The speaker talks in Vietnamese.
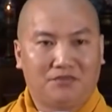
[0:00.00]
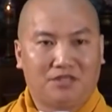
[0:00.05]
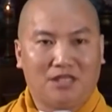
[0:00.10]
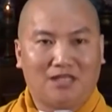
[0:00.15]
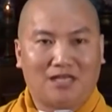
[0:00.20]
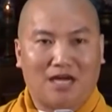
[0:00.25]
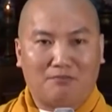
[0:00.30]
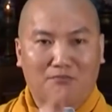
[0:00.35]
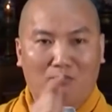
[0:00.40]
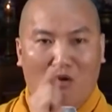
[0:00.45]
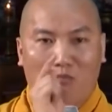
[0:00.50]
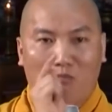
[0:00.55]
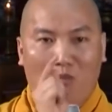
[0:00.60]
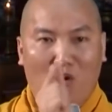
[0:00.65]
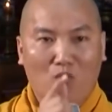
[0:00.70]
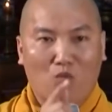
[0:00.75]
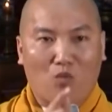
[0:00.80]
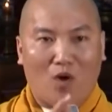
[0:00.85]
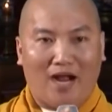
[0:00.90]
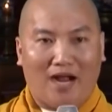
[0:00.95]
Chỉ cần một
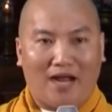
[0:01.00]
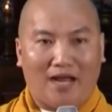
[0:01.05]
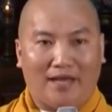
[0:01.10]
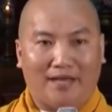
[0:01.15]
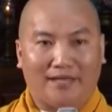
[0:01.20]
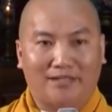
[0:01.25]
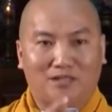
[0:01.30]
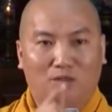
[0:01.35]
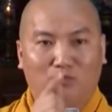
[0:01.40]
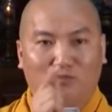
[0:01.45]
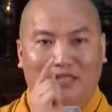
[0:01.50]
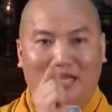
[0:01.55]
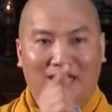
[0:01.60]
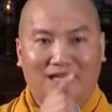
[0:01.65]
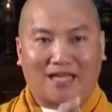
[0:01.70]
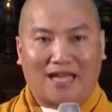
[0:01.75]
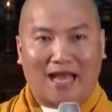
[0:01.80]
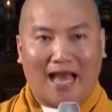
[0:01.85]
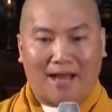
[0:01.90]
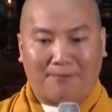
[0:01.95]
mối quan hệ trong
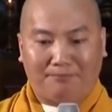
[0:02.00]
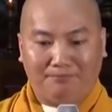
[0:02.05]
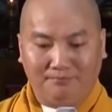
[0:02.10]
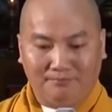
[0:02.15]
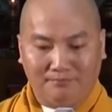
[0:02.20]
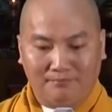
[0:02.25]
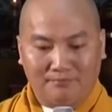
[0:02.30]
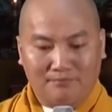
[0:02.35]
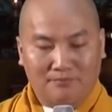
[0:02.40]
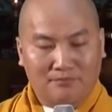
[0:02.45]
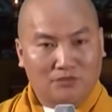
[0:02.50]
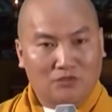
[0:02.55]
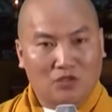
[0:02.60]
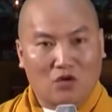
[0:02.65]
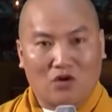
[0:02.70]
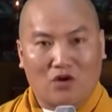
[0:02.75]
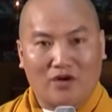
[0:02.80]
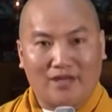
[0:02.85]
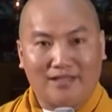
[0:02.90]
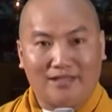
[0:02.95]
tình cảm
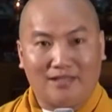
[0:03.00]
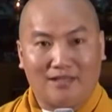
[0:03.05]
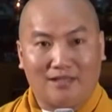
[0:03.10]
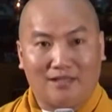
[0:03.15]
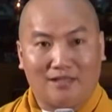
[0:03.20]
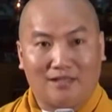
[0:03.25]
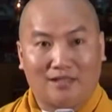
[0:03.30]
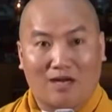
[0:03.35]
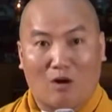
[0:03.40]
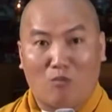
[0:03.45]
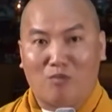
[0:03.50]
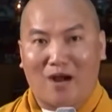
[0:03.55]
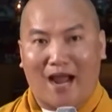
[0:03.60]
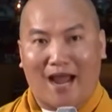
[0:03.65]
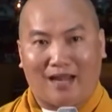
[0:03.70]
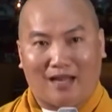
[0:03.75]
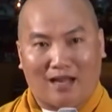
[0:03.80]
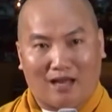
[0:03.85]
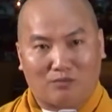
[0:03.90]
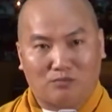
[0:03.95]
nó có cái gì không
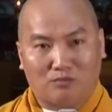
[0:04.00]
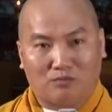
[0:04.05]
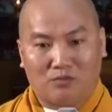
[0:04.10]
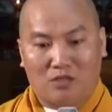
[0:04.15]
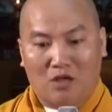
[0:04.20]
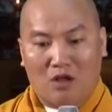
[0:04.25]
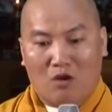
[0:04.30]
hài lòng,